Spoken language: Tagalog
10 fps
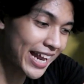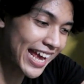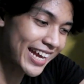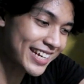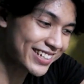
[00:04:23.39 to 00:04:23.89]

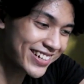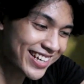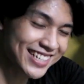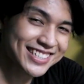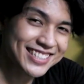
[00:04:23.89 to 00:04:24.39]
any
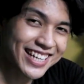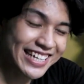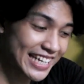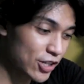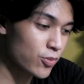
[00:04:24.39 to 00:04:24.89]
drinks na
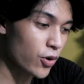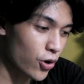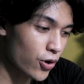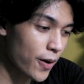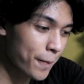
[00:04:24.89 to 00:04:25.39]
iniinom ko.